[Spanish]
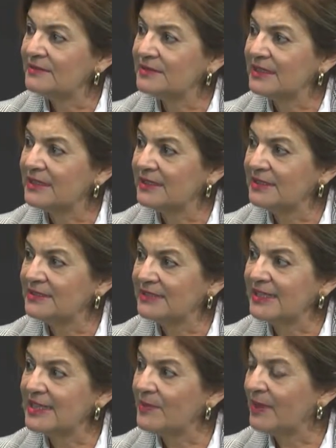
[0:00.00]
te,
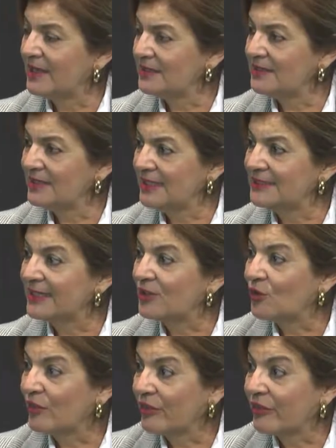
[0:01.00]
lleva y te
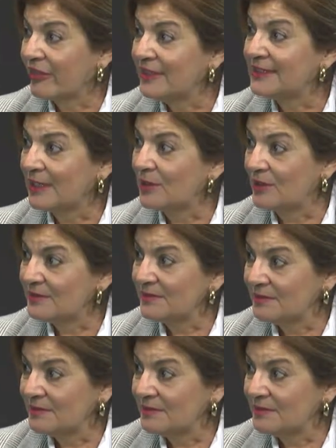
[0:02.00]
concita